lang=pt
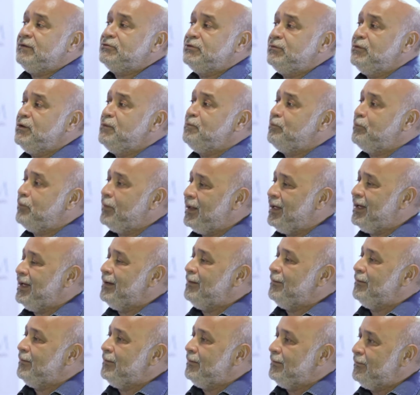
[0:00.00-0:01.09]
também
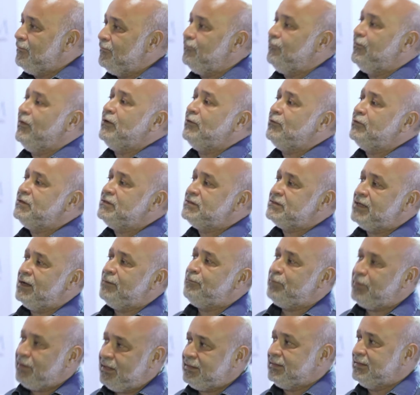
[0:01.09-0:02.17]
para valorizar a
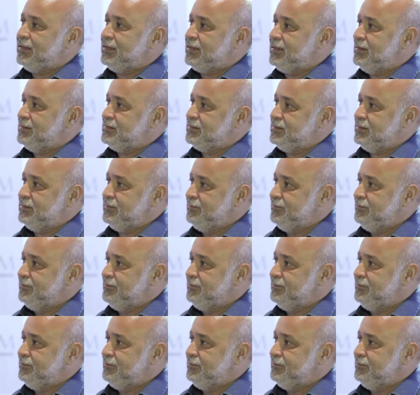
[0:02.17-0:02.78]
prata da casa. Né?